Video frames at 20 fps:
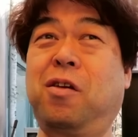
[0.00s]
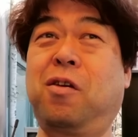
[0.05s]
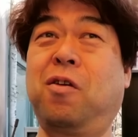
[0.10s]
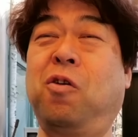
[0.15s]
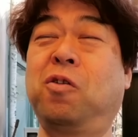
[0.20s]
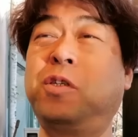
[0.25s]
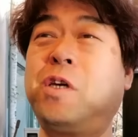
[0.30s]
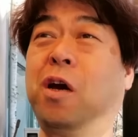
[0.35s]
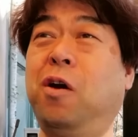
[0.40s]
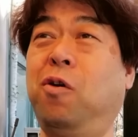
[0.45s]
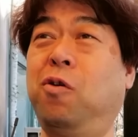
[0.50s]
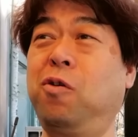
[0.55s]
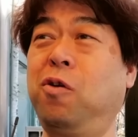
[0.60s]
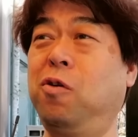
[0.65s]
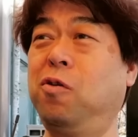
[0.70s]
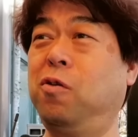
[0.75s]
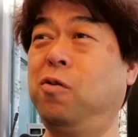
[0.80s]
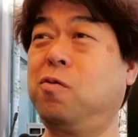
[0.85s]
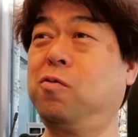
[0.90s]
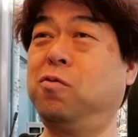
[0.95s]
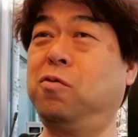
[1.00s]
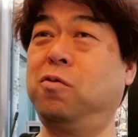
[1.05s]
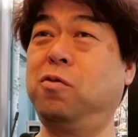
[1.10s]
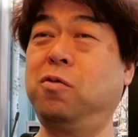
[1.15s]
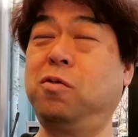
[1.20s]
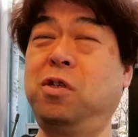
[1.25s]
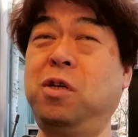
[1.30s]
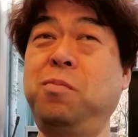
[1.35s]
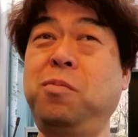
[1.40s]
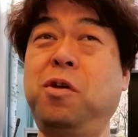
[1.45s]
경제가
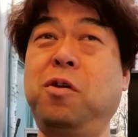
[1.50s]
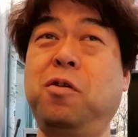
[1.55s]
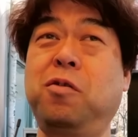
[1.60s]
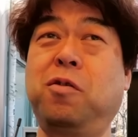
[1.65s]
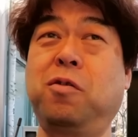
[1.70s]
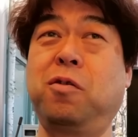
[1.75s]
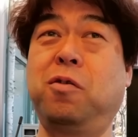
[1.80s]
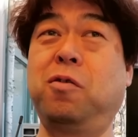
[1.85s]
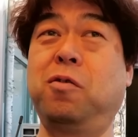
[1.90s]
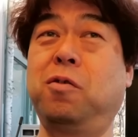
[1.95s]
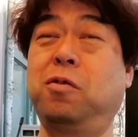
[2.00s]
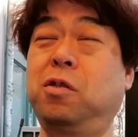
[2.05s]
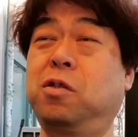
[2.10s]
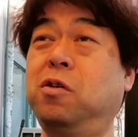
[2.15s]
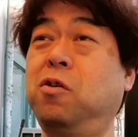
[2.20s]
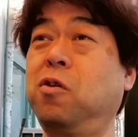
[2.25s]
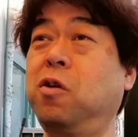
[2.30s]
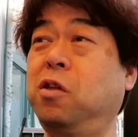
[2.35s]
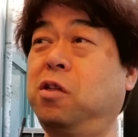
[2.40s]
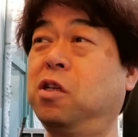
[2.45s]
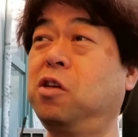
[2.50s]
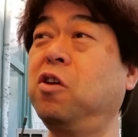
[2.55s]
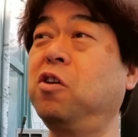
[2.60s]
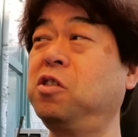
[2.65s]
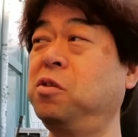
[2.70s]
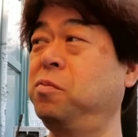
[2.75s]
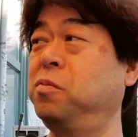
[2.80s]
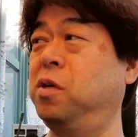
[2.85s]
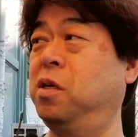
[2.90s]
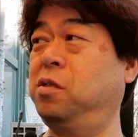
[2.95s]
어렵고 힘들어서 그런 건지 그런 게
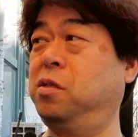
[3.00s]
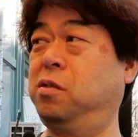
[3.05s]
느껴집니다,